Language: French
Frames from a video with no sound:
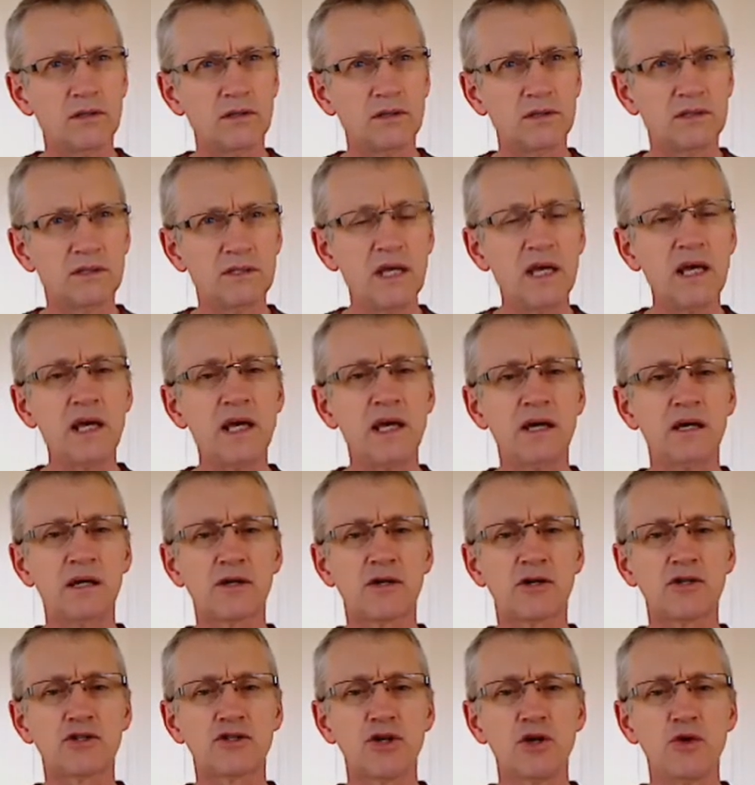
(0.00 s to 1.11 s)
dire
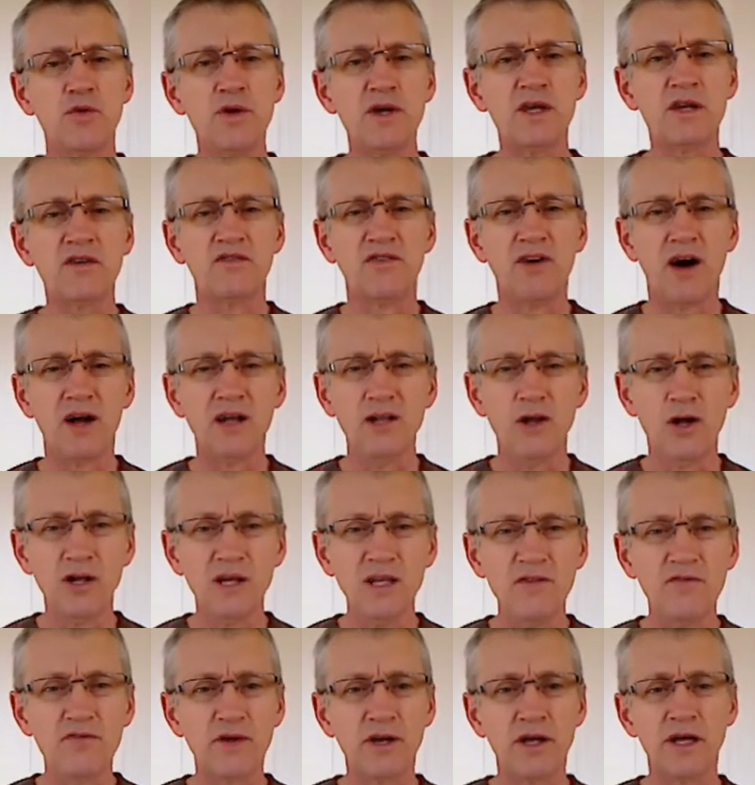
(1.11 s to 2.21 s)
que celui qui va le
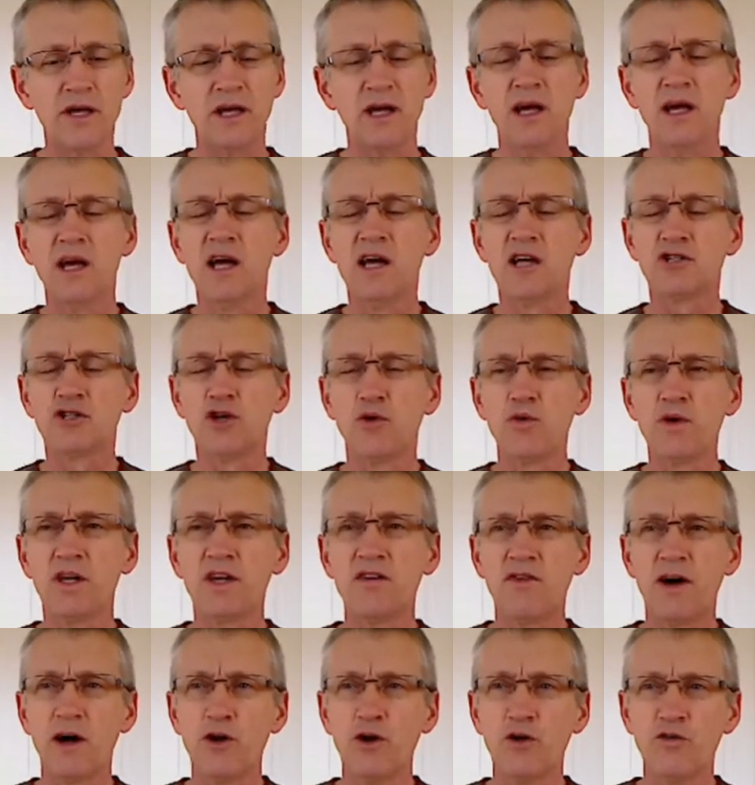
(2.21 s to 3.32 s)
livrer, celui qui
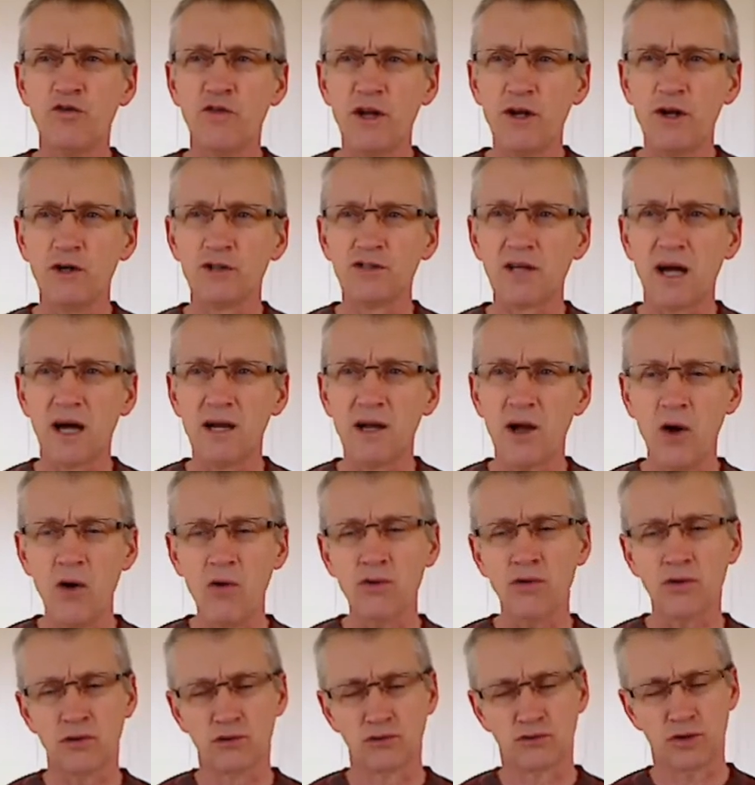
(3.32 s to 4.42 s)
va lever le talon
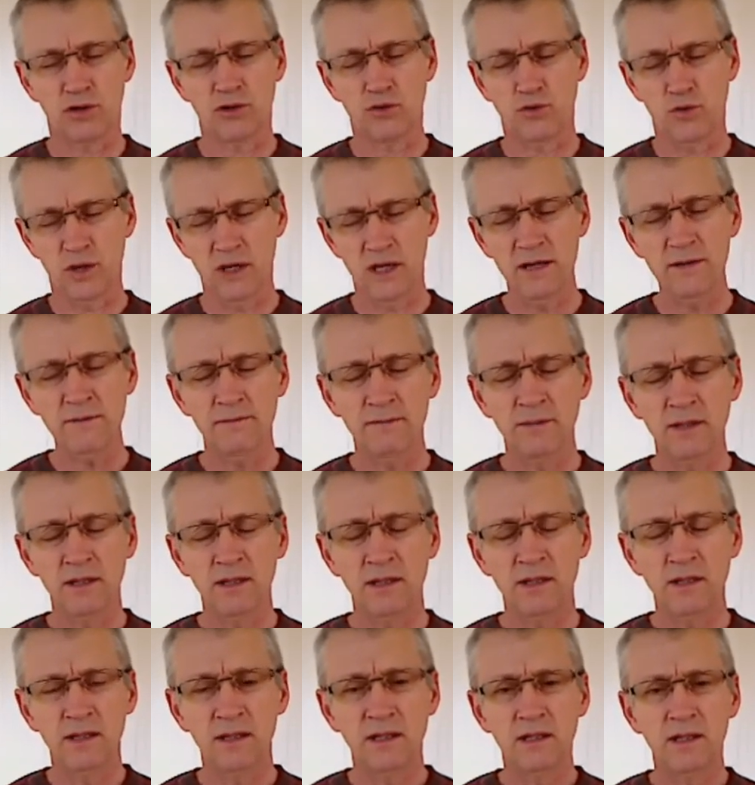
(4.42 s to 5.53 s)
contre lui,
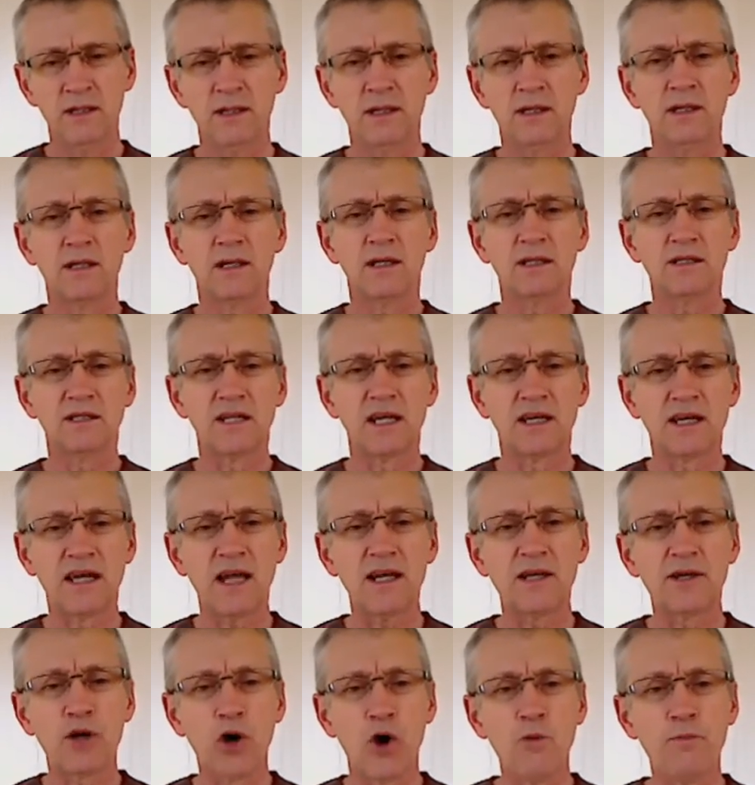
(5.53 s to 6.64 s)
c'est
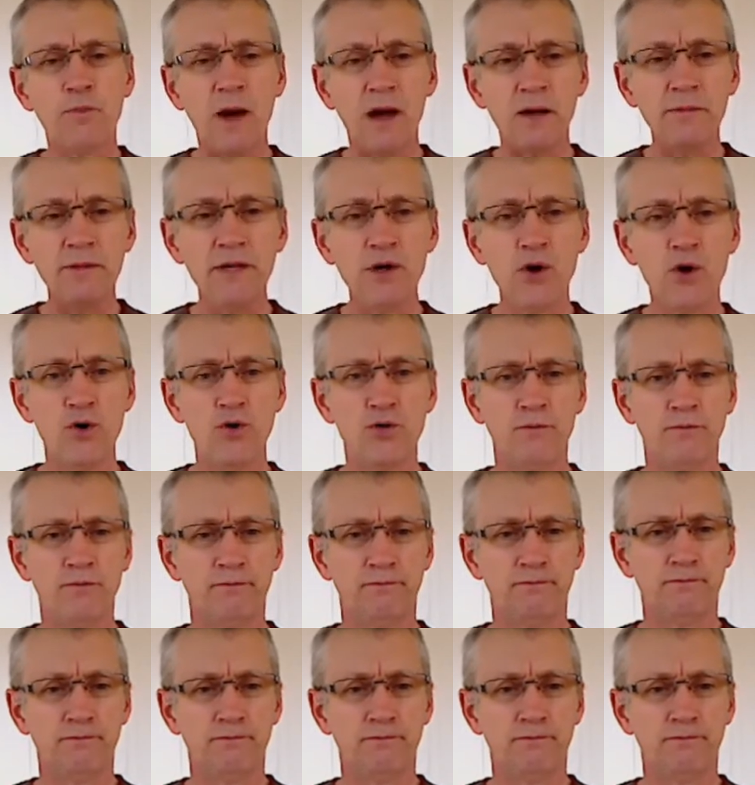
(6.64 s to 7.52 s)
quelqu'un parmi eux.